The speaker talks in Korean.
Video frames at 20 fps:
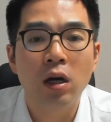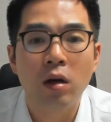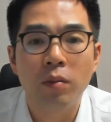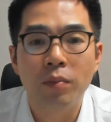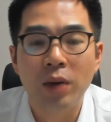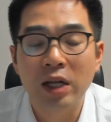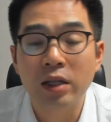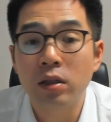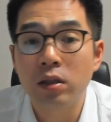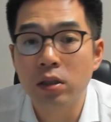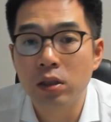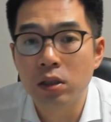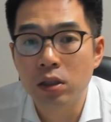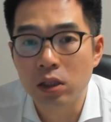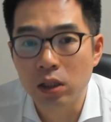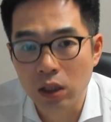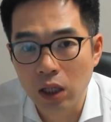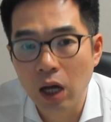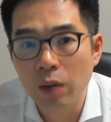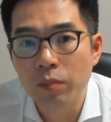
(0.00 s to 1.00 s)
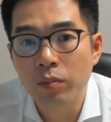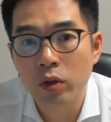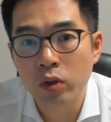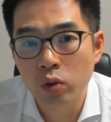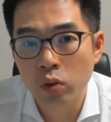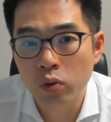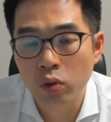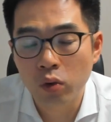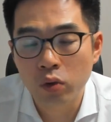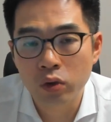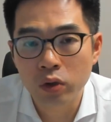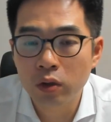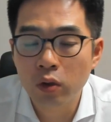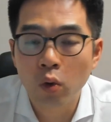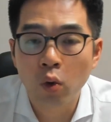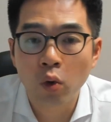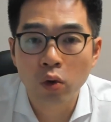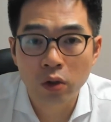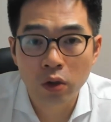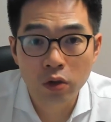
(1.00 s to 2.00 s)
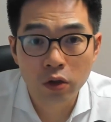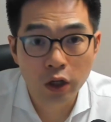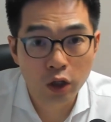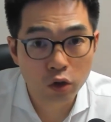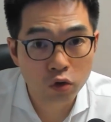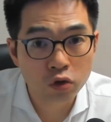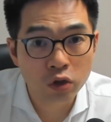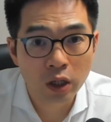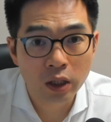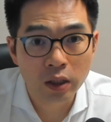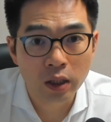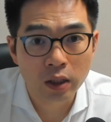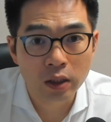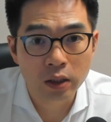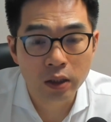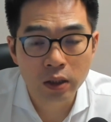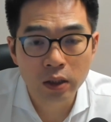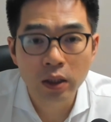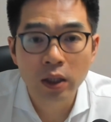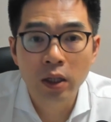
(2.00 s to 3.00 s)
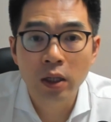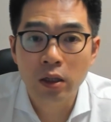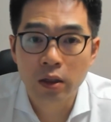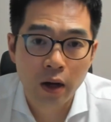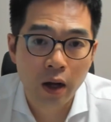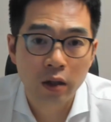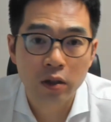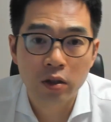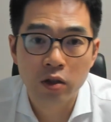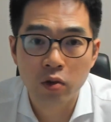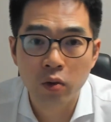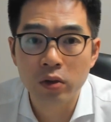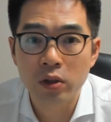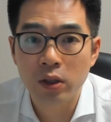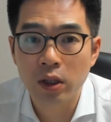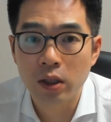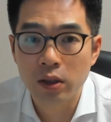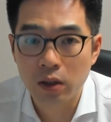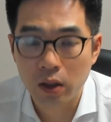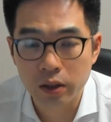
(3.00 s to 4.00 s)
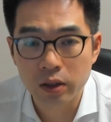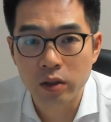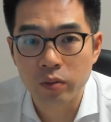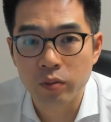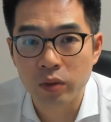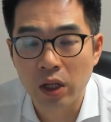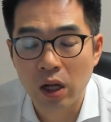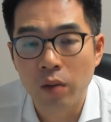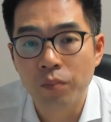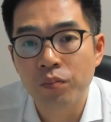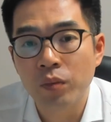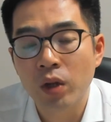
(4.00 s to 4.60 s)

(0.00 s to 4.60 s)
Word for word: 반드시 한 번 정도는 고려를 해주셔야 되는 그러한 키워드가 되겠습니다.